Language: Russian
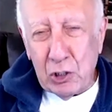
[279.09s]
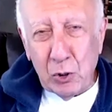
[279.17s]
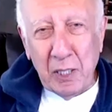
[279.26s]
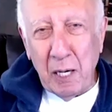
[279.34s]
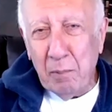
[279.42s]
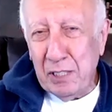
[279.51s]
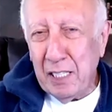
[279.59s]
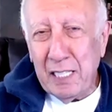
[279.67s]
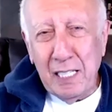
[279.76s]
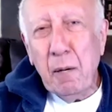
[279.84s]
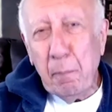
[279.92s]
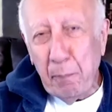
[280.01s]
там, 3
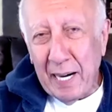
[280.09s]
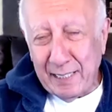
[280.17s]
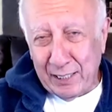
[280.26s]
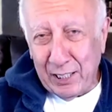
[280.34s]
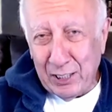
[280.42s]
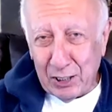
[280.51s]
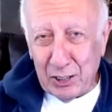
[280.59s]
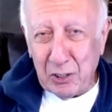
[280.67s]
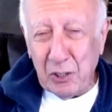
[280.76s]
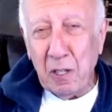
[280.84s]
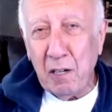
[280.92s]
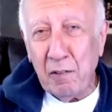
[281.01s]
или 5 тысяч
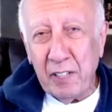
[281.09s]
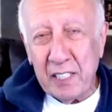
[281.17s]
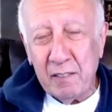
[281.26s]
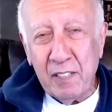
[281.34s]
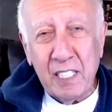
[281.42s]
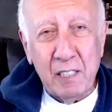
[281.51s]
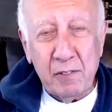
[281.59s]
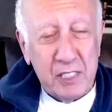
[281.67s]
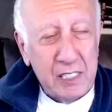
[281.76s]
долларов этого NFT